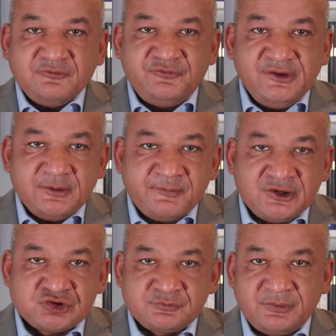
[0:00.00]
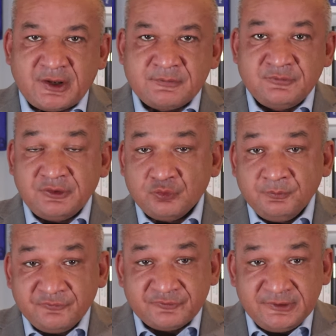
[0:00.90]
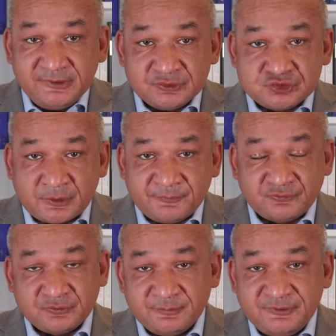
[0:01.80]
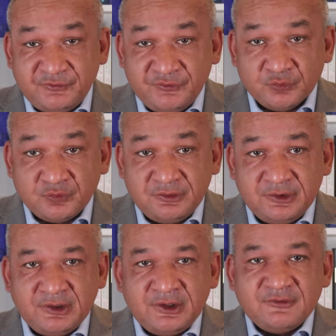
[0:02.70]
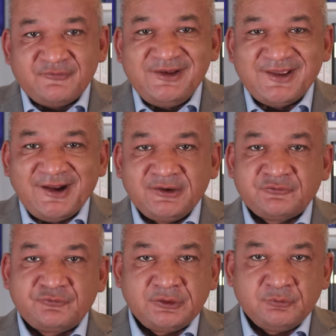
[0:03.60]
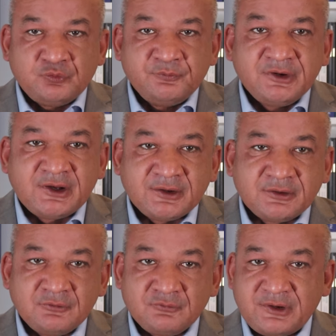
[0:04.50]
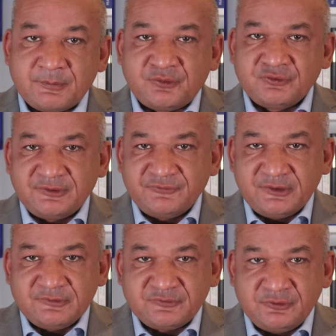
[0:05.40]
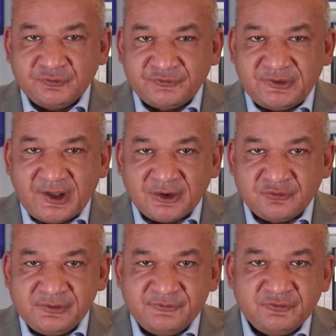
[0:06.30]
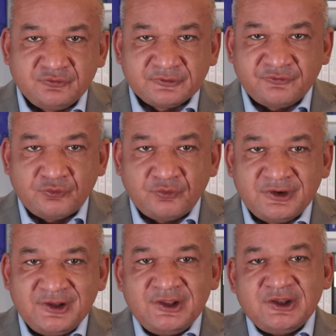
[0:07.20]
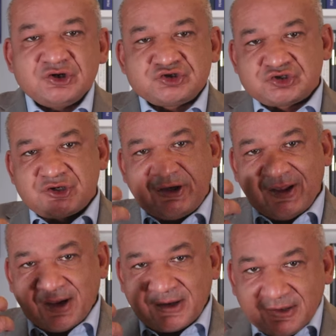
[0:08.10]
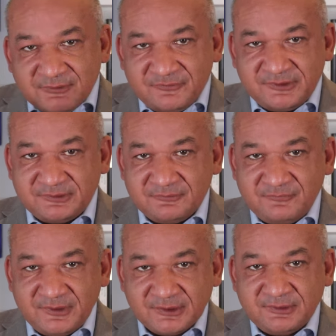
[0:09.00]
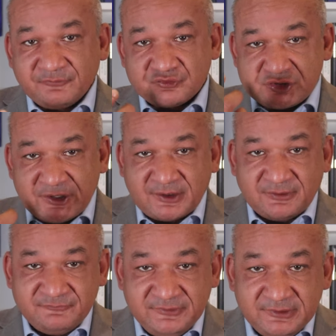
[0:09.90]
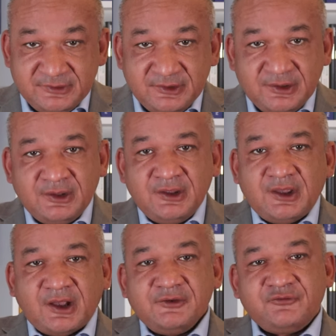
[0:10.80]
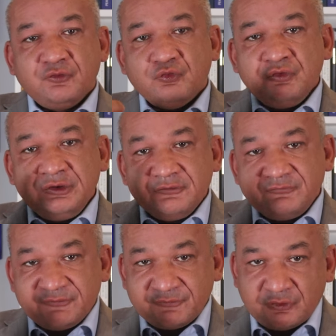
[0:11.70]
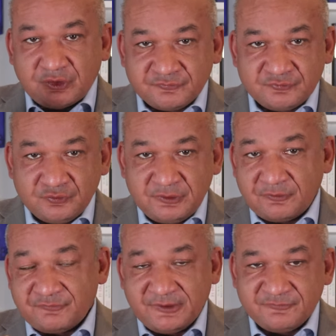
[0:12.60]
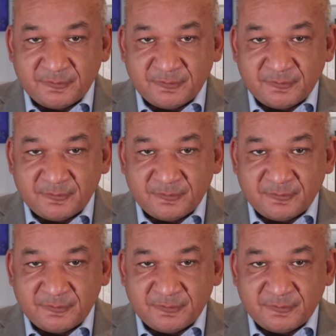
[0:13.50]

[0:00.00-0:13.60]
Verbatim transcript: Viele Menschen bleiben in unbefriedigenden Jobs oder Beziehungen, weil die Angst vor dem Unbekannten und der potenzielle Verlust der aktuellen Situation stärker gewichtet werden, also stärker wiegen, als die ungewisse Hoffnung auf eine